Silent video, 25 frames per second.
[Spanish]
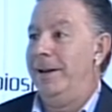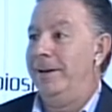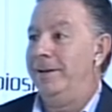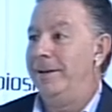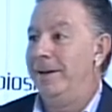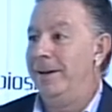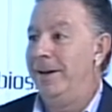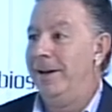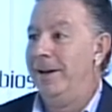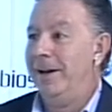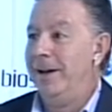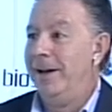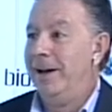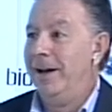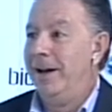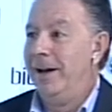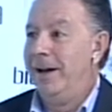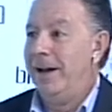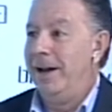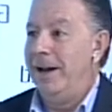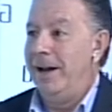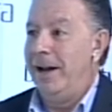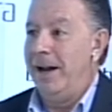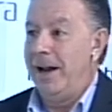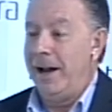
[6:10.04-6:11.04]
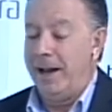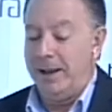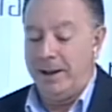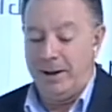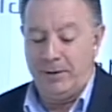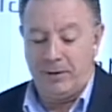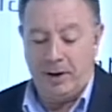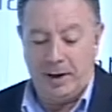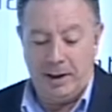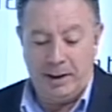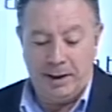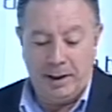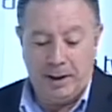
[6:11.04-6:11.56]
sí, sí, algo lo pierde. El de
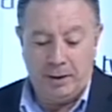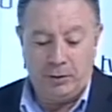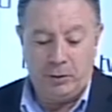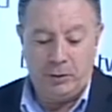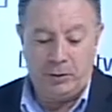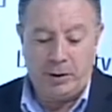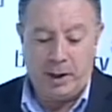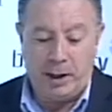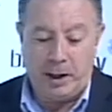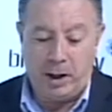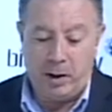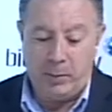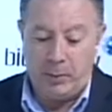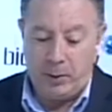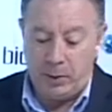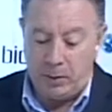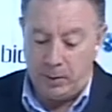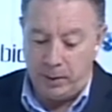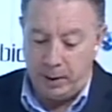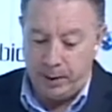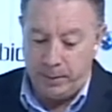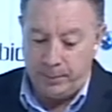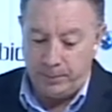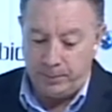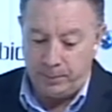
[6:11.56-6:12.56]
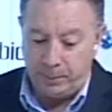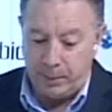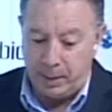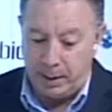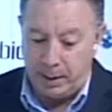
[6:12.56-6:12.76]
salida, eso está claro, pero... Em,